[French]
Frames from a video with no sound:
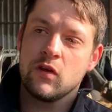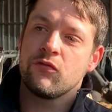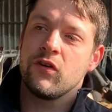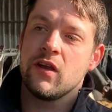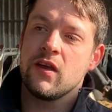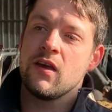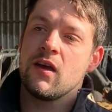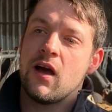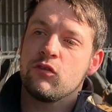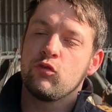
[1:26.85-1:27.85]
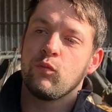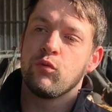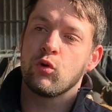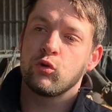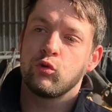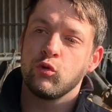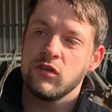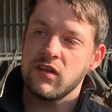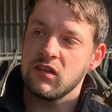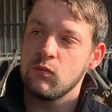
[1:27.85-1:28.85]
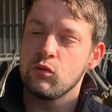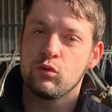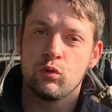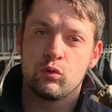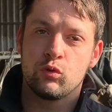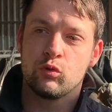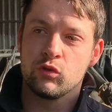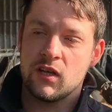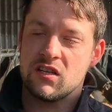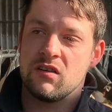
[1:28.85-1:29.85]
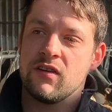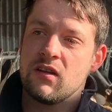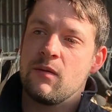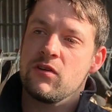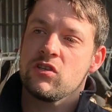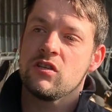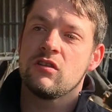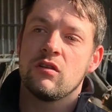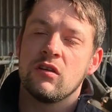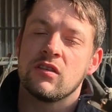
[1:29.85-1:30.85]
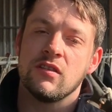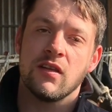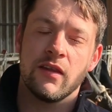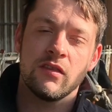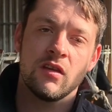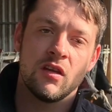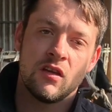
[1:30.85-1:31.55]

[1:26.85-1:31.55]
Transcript: on fait les rations pour tous les animaux de tout âge avec la machine Kinan.